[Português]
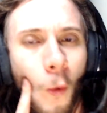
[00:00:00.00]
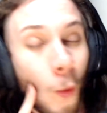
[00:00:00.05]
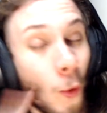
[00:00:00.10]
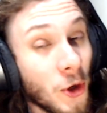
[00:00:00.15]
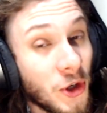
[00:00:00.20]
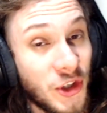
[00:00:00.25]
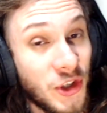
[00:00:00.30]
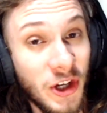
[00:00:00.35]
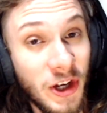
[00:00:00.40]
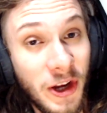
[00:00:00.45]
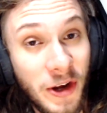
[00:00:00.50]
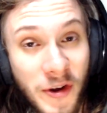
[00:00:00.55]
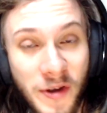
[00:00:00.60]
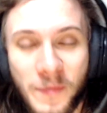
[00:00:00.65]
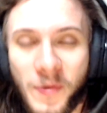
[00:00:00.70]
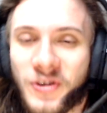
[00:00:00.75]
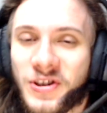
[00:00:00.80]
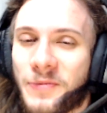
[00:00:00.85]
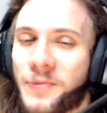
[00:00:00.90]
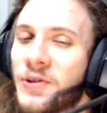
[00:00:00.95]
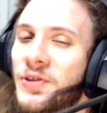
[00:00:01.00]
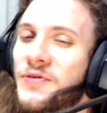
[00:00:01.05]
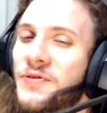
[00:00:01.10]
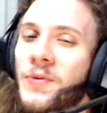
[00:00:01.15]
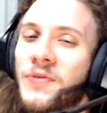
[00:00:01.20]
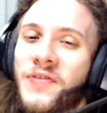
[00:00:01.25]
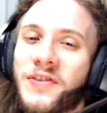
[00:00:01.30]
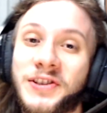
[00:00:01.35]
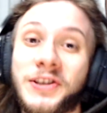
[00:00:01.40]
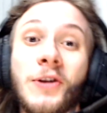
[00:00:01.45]
Hoje eu e meus amigos
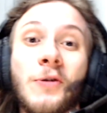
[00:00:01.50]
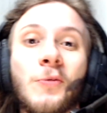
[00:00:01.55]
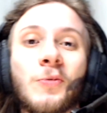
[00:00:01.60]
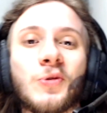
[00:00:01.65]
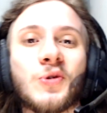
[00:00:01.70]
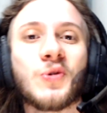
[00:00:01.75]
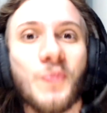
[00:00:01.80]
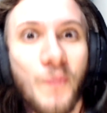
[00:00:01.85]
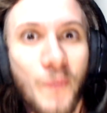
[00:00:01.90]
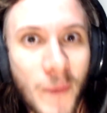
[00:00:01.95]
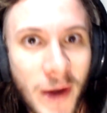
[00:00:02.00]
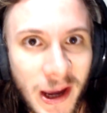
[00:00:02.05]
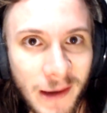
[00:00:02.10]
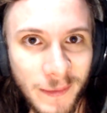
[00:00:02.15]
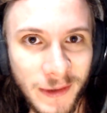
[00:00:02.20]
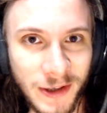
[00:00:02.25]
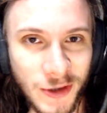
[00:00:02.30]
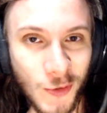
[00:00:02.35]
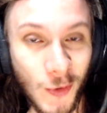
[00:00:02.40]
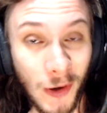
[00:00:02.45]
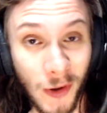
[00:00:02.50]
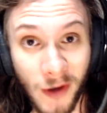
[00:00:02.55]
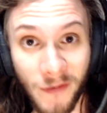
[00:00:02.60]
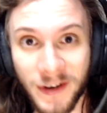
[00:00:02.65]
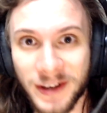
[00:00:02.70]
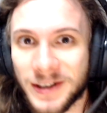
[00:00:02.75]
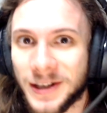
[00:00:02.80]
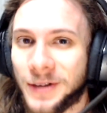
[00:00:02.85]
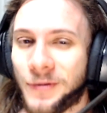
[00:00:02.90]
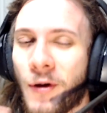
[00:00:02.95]
vamos fazer alguns memes com a nova
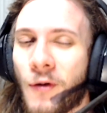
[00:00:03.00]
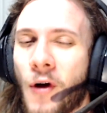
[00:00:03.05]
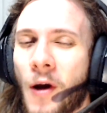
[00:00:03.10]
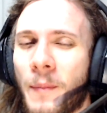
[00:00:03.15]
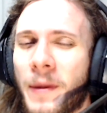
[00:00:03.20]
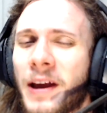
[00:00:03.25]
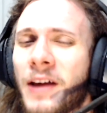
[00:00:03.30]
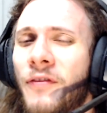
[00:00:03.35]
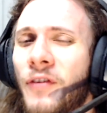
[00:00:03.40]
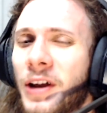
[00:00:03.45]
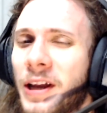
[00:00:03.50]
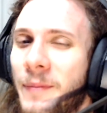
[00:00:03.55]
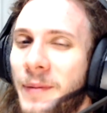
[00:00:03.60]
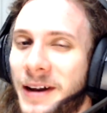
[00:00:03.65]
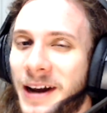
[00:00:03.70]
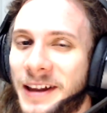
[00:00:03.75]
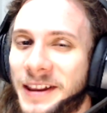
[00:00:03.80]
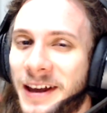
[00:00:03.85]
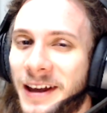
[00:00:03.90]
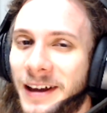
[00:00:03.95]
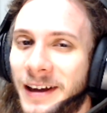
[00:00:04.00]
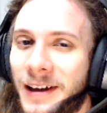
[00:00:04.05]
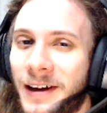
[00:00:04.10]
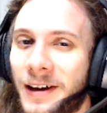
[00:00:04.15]
skin do Aquaman que foi liberada